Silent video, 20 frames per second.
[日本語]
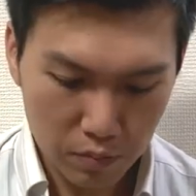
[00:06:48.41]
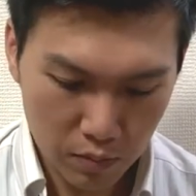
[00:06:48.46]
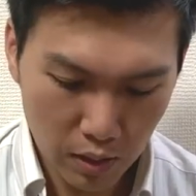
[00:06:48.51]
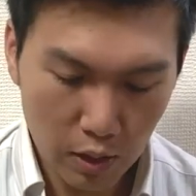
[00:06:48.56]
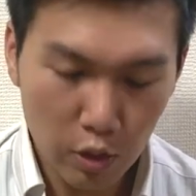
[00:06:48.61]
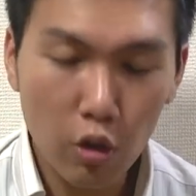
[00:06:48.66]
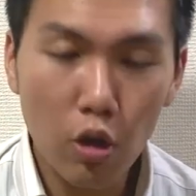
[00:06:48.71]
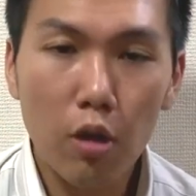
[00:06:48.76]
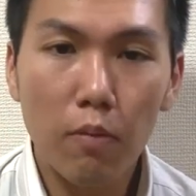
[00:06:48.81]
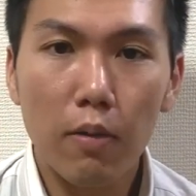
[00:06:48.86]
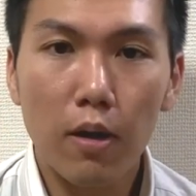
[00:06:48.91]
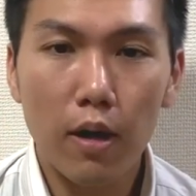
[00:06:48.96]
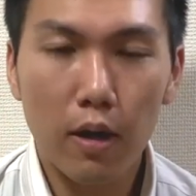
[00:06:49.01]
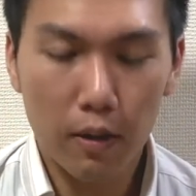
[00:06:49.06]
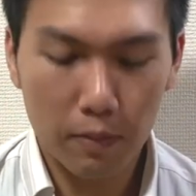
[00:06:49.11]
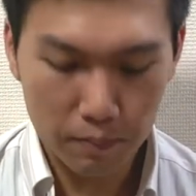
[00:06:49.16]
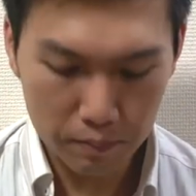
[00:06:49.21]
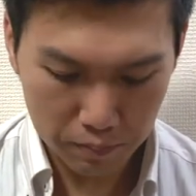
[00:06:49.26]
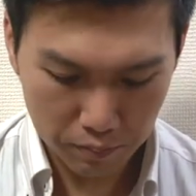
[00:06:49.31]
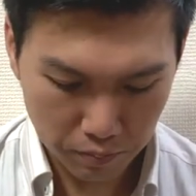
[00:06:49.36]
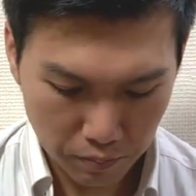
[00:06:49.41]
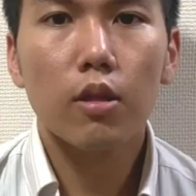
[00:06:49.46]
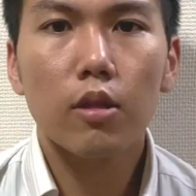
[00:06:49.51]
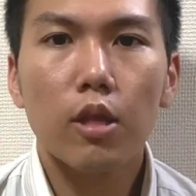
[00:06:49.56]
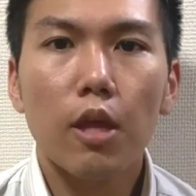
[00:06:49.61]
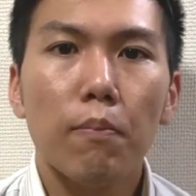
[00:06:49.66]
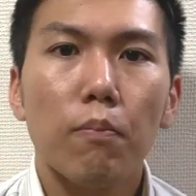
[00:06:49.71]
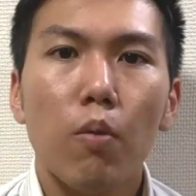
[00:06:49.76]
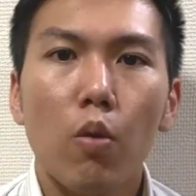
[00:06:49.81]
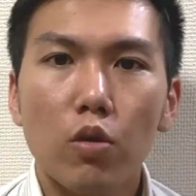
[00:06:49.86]
例えば
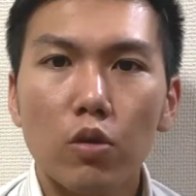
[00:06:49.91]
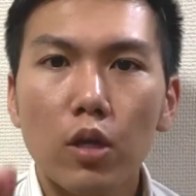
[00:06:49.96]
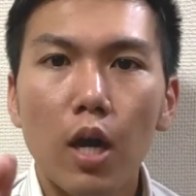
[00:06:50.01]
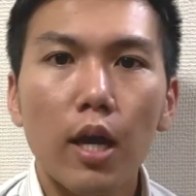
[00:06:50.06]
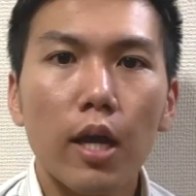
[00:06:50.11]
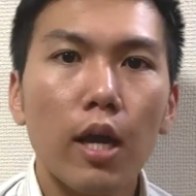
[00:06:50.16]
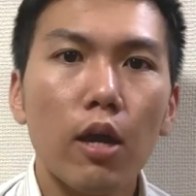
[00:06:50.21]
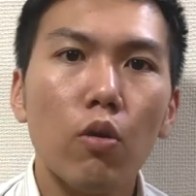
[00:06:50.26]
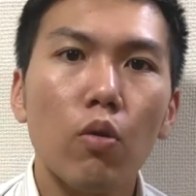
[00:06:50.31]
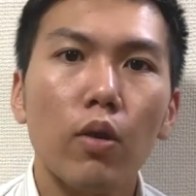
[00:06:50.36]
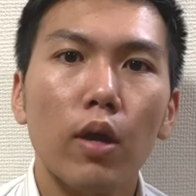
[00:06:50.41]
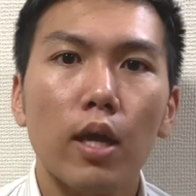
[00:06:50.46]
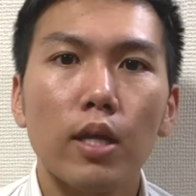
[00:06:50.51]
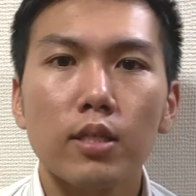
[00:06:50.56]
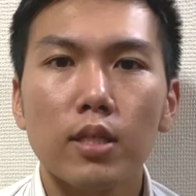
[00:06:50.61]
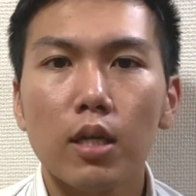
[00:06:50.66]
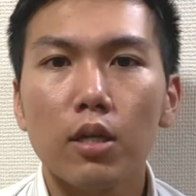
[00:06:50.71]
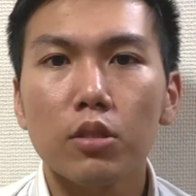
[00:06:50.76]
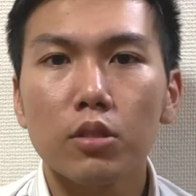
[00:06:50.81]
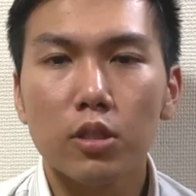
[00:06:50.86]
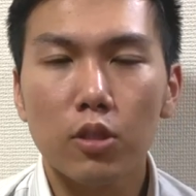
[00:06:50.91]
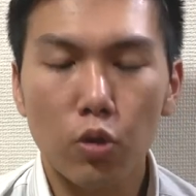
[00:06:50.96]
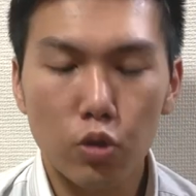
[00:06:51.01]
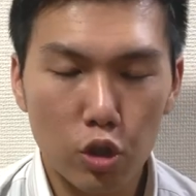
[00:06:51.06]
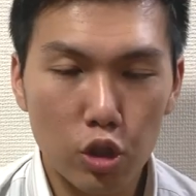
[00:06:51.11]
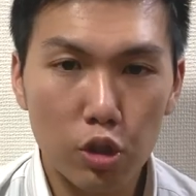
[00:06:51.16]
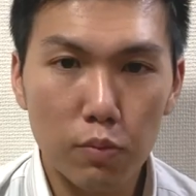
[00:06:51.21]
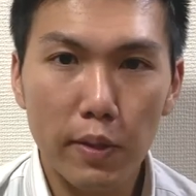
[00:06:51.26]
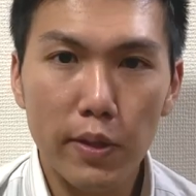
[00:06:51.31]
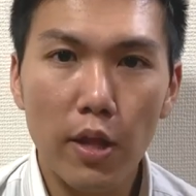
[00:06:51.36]
で僕が結構検索したお
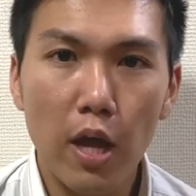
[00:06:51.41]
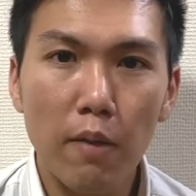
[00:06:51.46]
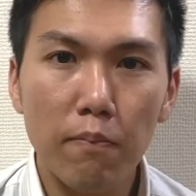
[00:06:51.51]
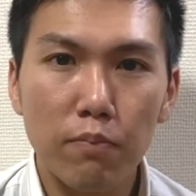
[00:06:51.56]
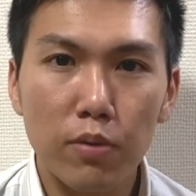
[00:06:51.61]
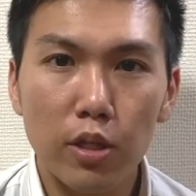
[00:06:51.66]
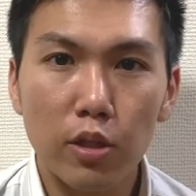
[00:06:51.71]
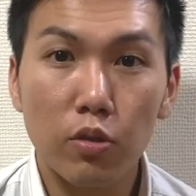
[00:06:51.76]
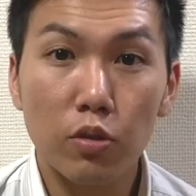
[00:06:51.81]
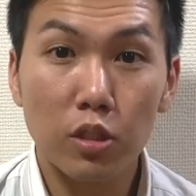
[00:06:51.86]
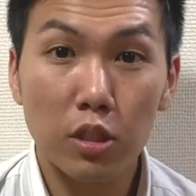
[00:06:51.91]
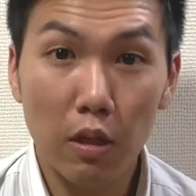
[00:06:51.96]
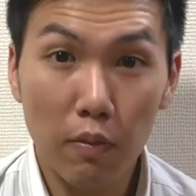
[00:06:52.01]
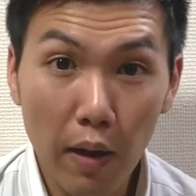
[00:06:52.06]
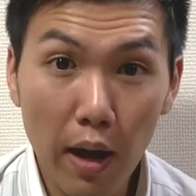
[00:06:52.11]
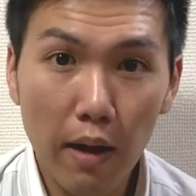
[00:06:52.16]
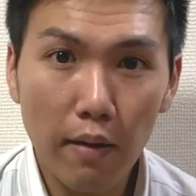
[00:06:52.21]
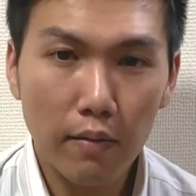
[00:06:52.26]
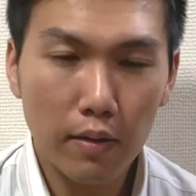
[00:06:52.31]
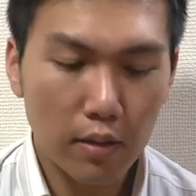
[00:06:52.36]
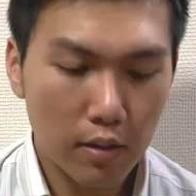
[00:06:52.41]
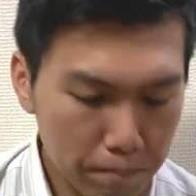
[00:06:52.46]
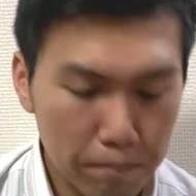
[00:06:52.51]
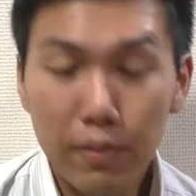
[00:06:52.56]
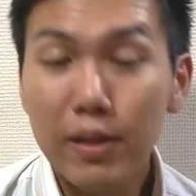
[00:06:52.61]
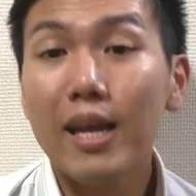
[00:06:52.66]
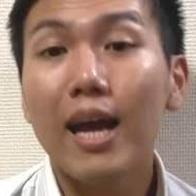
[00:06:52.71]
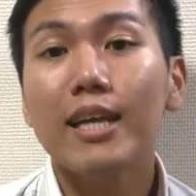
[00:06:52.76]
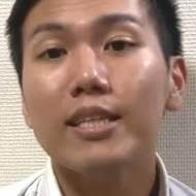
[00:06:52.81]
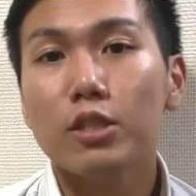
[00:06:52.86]
すすめのアプリとしては
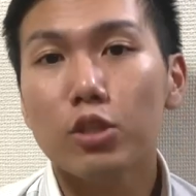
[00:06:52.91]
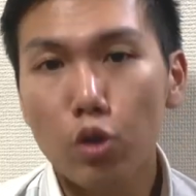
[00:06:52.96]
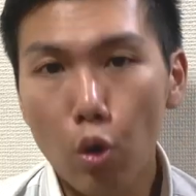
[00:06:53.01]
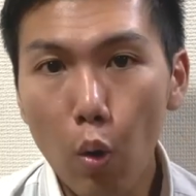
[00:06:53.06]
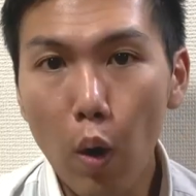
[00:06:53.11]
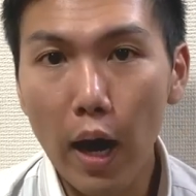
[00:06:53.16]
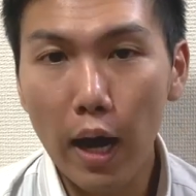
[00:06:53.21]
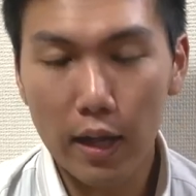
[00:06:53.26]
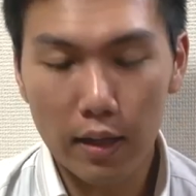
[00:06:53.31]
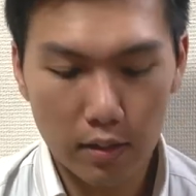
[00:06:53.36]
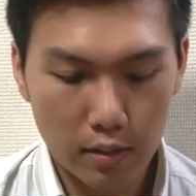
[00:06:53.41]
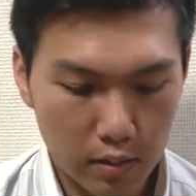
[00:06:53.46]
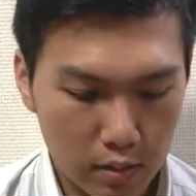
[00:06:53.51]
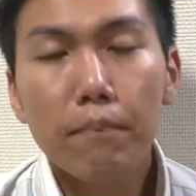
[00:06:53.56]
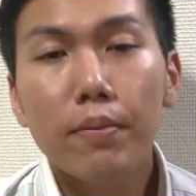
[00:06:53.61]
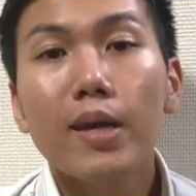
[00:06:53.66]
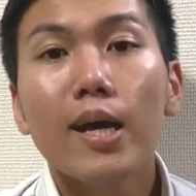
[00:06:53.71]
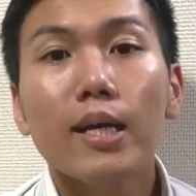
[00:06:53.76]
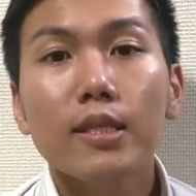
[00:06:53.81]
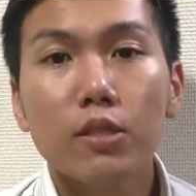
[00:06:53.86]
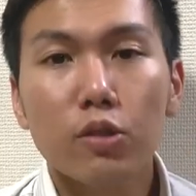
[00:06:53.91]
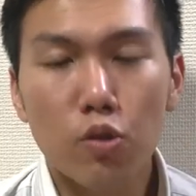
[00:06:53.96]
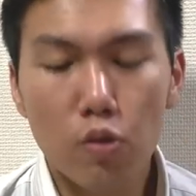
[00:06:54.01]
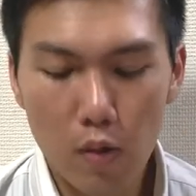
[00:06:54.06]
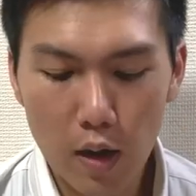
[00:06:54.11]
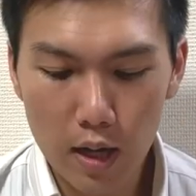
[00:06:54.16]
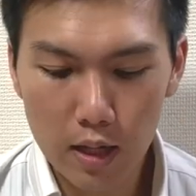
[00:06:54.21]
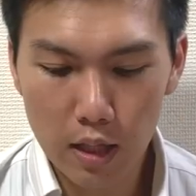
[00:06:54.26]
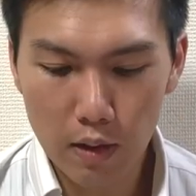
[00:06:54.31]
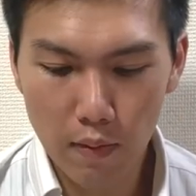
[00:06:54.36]
ピアスコア
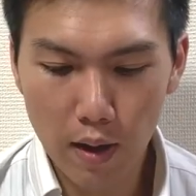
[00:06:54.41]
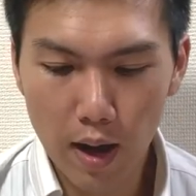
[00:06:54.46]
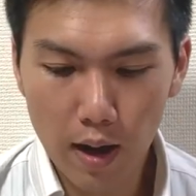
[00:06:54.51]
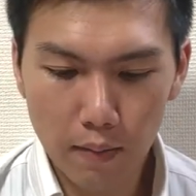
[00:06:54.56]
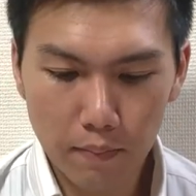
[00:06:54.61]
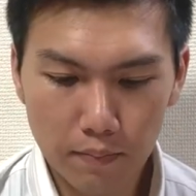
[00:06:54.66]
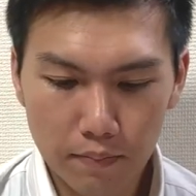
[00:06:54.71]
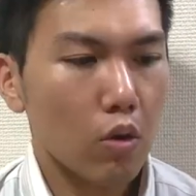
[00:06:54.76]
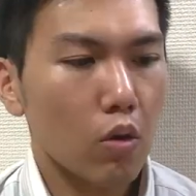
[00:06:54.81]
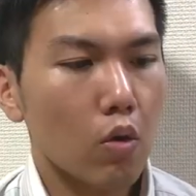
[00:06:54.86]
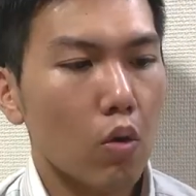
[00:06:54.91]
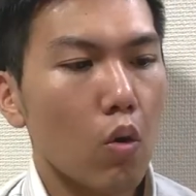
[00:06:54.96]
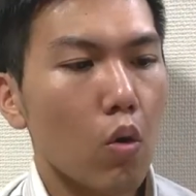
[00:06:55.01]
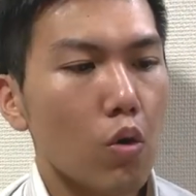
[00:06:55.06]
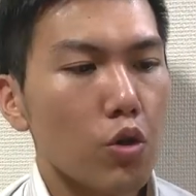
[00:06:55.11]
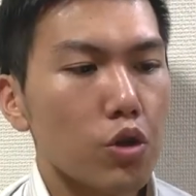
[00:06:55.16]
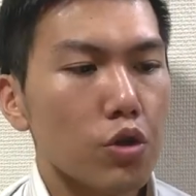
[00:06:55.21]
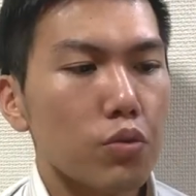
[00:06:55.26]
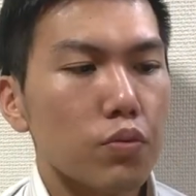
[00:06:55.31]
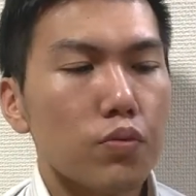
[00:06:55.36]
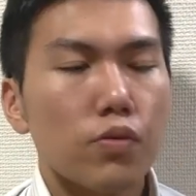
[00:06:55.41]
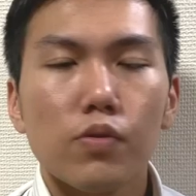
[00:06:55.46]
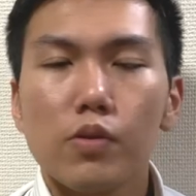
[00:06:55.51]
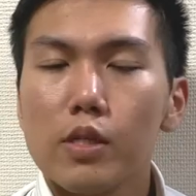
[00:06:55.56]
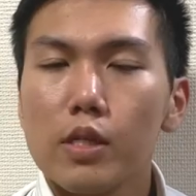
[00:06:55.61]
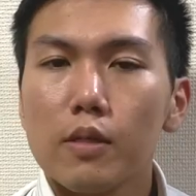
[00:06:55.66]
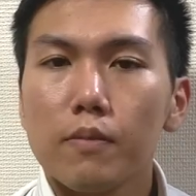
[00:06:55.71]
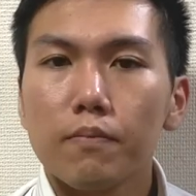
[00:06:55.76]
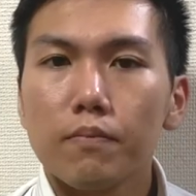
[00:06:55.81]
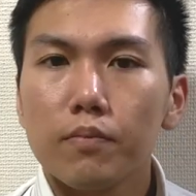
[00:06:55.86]
ピアスコアではこういうふう
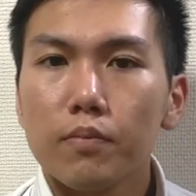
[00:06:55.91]
に